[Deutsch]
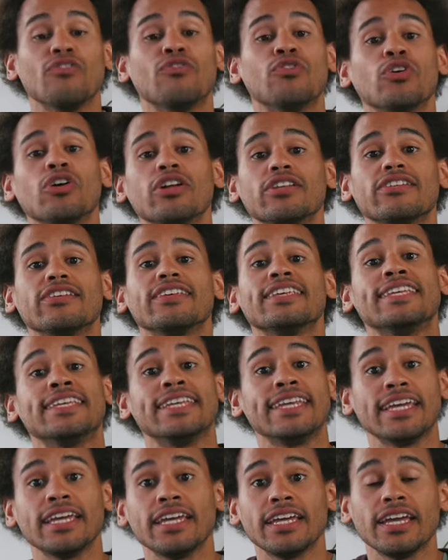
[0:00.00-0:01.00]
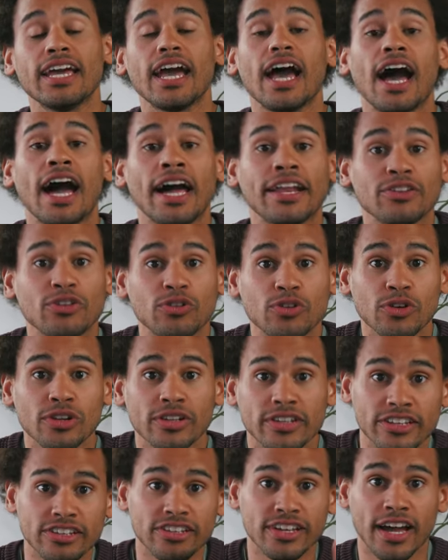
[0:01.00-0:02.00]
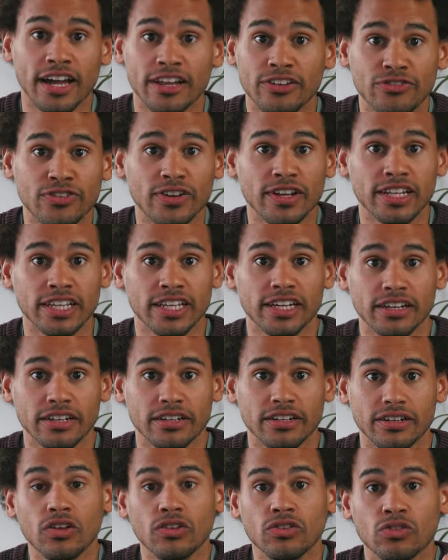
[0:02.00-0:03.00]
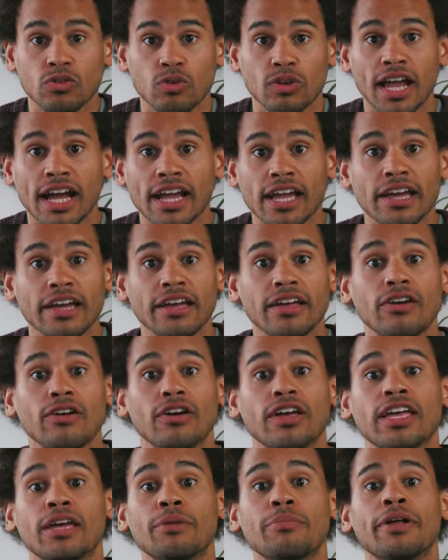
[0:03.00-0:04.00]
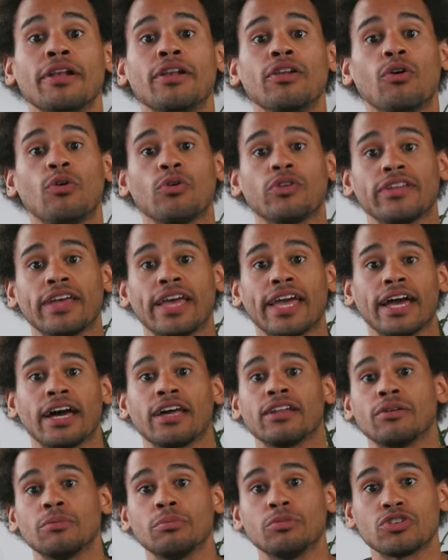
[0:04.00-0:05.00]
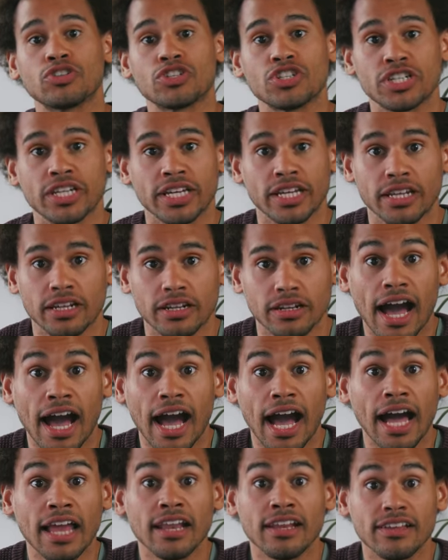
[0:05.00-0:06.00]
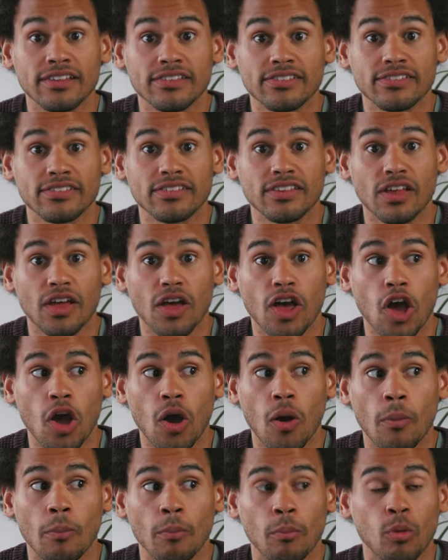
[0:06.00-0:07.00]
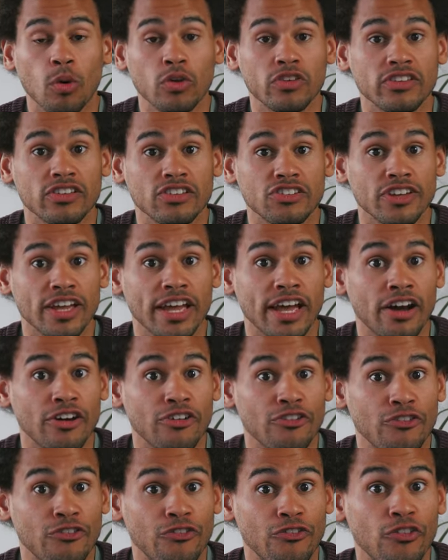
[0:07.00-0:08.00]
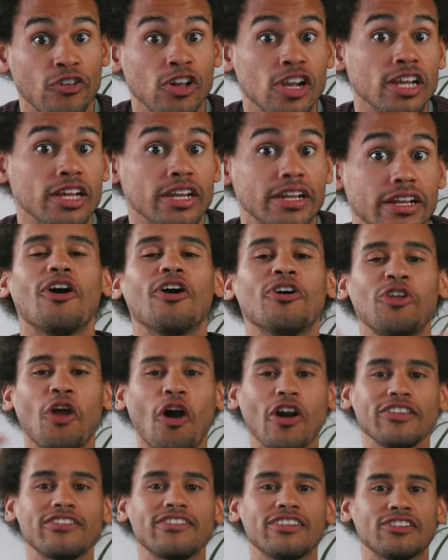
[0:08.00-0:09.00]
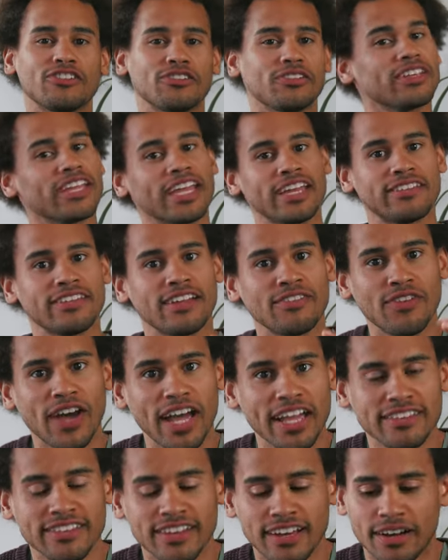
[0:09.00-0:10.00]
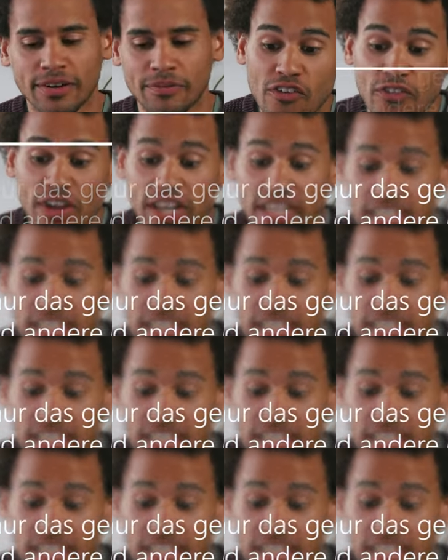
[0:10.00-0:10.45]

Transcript: wird je an Gültigkeit verlieren, solange Himmel und Erde bestehen. Alles muss sich erfüllen. Und 19 geht dann weiter. Wenn